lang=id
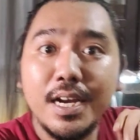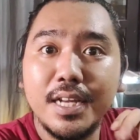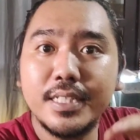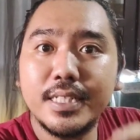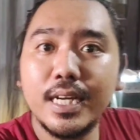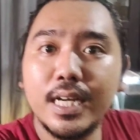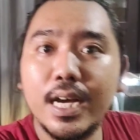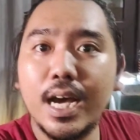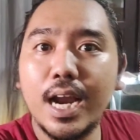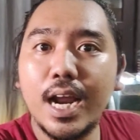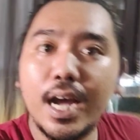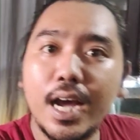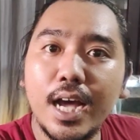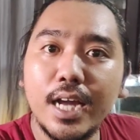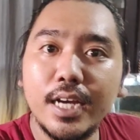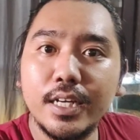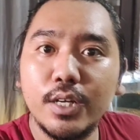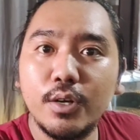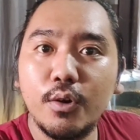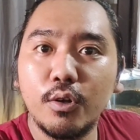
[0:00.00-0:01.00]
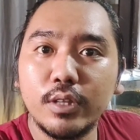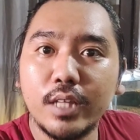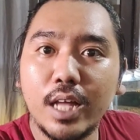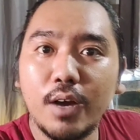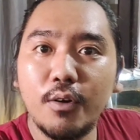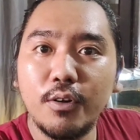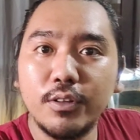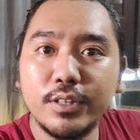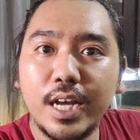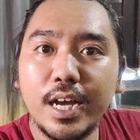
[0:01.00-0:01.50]
diselenggarakan di
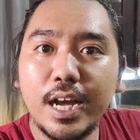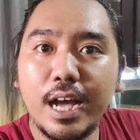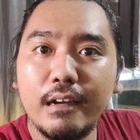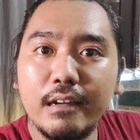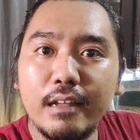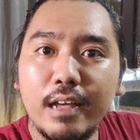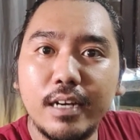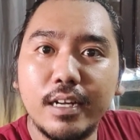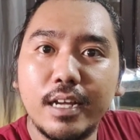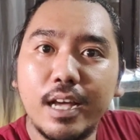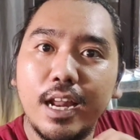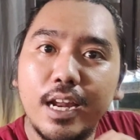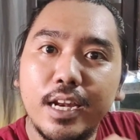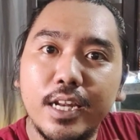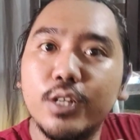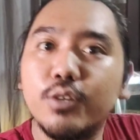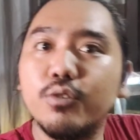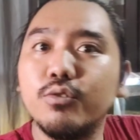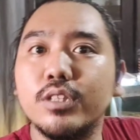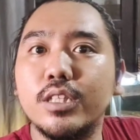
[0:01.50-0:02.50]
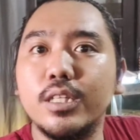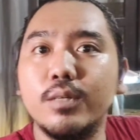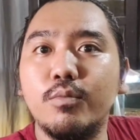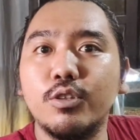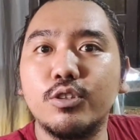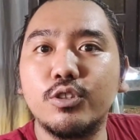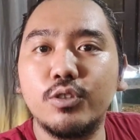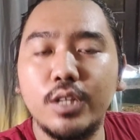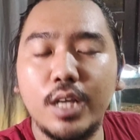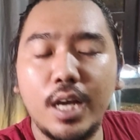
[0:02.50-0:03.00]
kota-kota kalian kalian ikuti
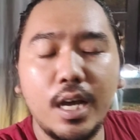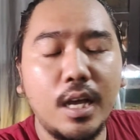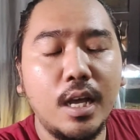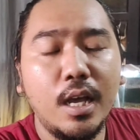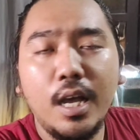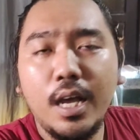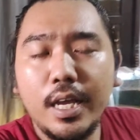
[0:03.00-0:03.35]
bosku ya